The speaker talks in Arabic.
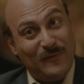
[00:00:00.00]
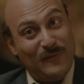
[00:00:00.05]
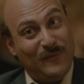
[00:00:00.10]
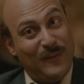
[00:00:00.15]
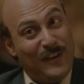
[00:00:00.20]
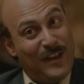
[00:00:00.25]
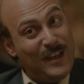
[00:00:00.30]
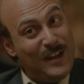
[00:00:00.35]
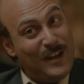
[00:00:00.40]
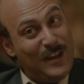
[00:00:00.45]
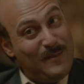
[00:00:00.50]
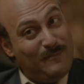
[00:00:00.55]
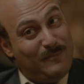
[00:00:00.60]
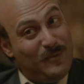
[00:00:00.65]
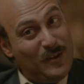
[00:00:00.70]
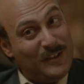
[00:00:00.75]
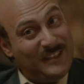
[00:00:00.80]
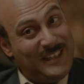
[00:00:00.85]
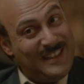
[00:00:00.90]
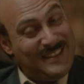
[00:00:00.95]
فيري
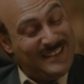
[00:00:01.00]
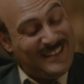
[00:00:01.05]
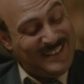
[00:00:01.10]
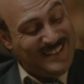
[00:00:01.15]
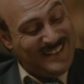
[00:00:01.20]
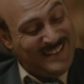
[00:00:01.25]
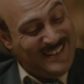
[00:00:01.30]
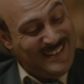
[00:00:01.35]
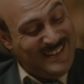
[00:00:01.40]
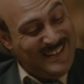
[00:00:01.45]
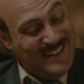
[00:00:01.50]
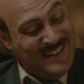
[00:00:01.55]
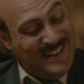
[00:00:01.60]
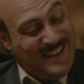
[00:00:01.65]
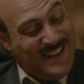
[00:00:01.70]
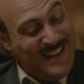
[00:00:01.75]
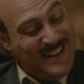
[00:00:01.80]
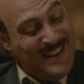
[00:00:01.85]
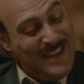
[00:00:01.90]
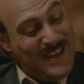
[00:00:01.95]
امبورتنت
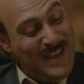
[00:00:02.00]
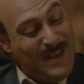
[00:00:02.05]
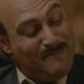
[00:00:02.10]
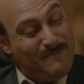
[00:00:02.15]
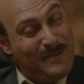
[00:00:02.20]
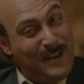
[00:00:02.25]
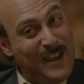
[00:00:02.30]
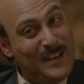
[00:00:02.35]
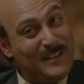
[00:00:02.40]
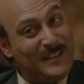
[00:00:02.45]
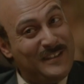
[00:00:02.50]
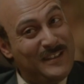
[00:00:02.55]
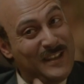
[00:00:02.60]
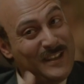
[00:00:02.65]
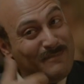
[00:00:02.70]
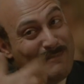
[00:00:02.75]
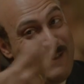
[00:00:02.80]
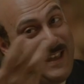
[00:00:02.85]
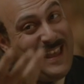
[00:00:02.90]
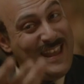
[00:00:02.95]
انا
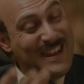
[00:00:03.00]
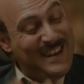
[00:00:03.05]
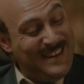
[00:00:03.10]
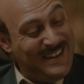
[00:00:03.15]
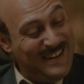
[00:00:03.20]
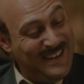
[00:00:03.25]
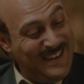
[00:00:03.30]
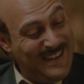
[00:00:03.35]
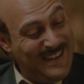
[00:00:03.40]
بيزنس مان